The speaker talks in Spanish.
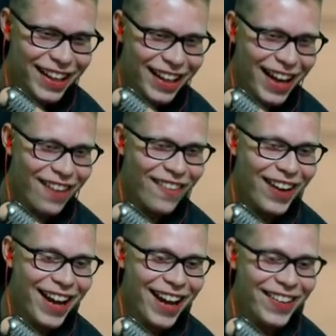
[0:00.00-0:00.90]
A voy
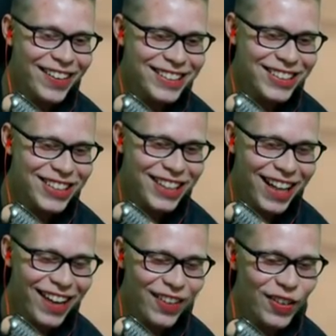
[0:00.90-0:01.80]
a hacer
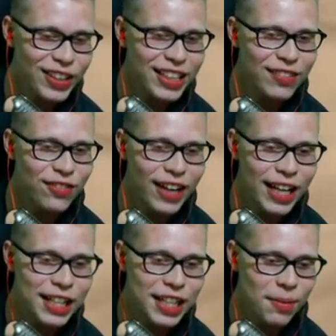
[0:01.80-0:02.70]
chingar. No, ¿quién fue?
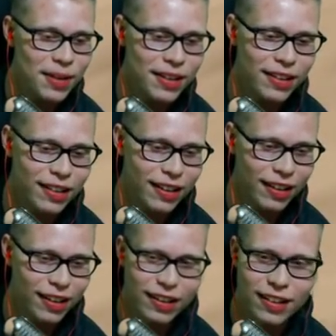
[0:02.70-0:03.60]
El Jimmy,
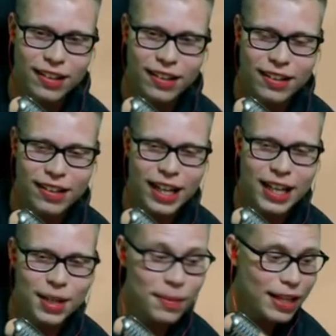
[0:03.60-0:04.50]
güey. El
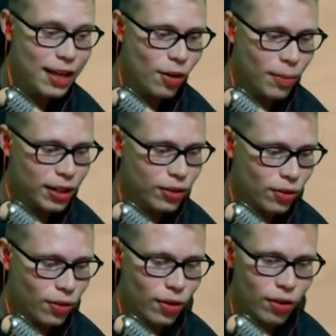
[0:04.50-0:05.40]
Jimmy lo mató
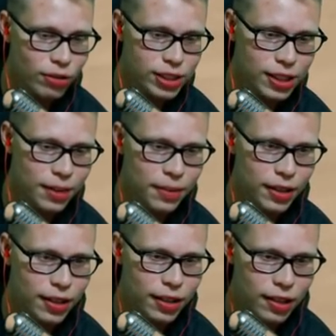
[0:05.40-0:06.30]
con grosa, man.